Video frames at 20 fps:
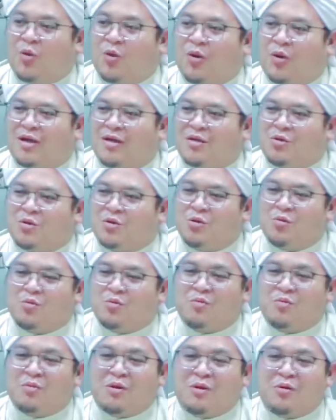aura
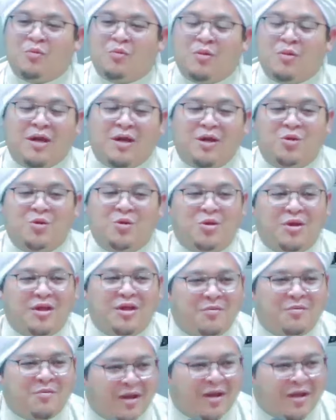Yusuf merubah
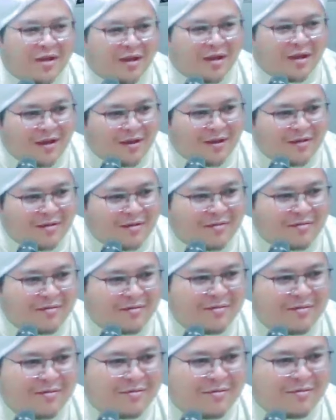dunia mereka
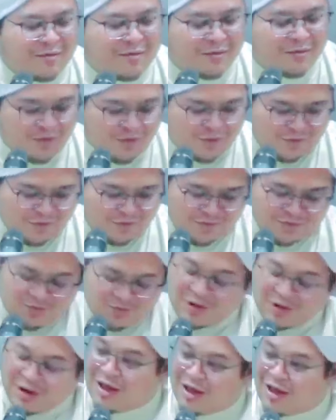
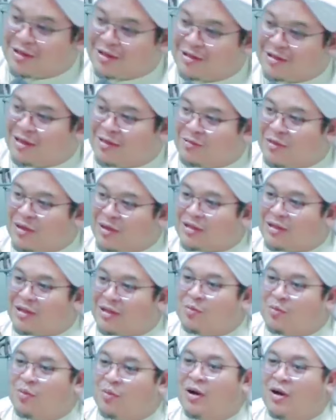no hartan
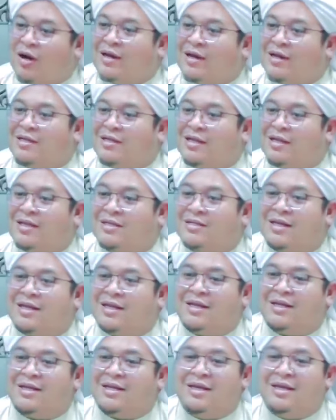menatak buah kada
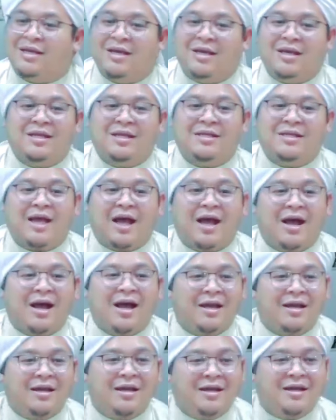terasa lagi
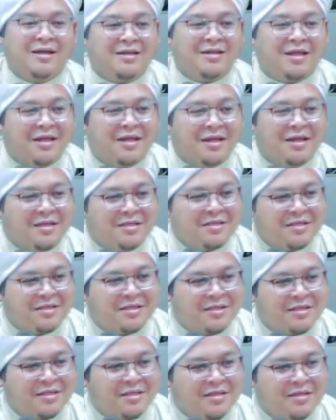tangan nang
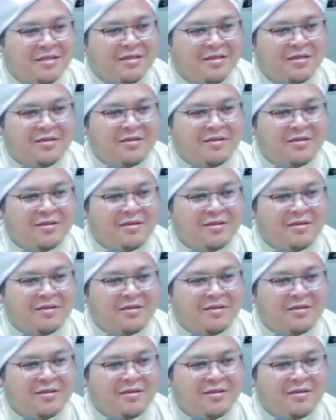tahiris